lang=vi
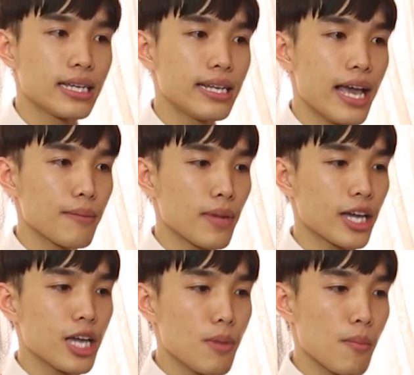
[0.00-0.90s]
thì để mà
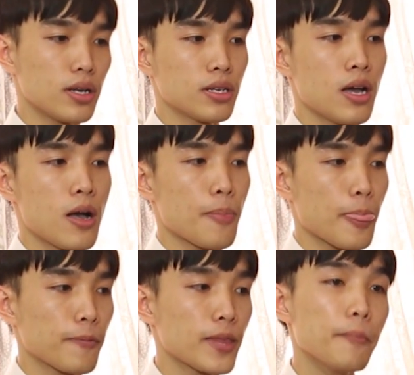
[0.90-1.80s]
khi mà mình à,
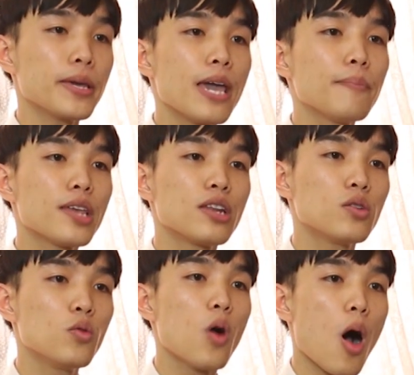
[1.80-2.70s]
tìm kiếm trên
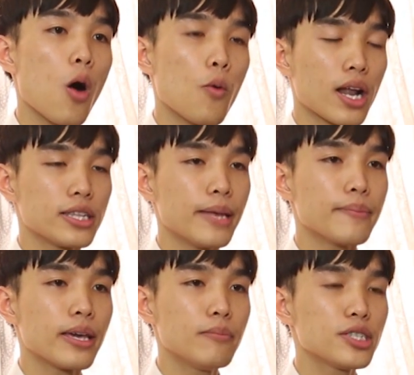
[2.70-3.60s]
Google hoặc là
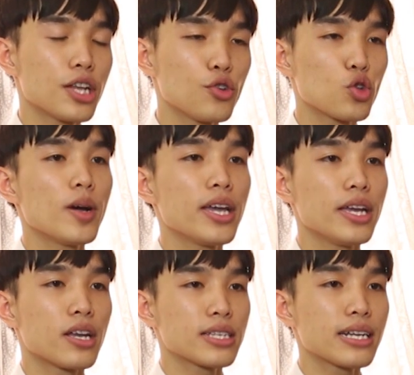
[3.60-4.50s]
tìm kiếm trên YouTube
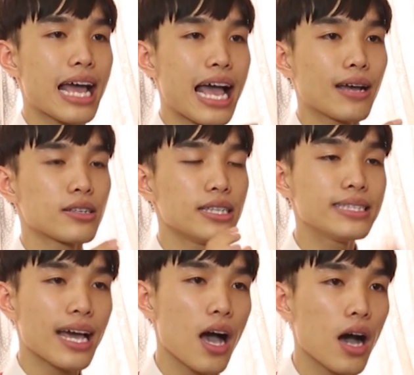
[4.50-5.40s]
thì nó sẽ ra
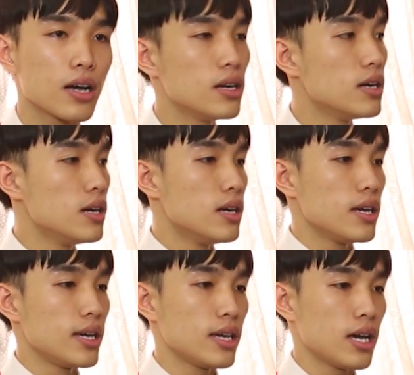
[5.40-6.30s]
chính xác hơn
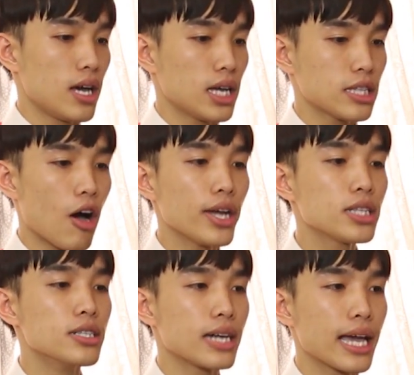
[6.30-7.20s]
thì à, tỏi
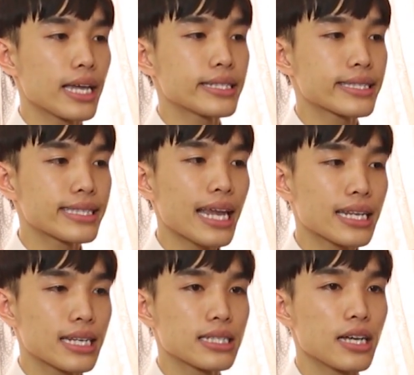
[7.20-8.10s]
thường hay tách
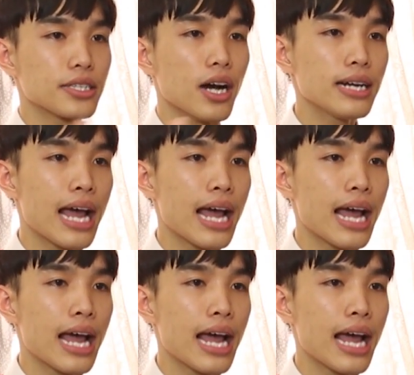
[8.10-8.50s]
từng chữ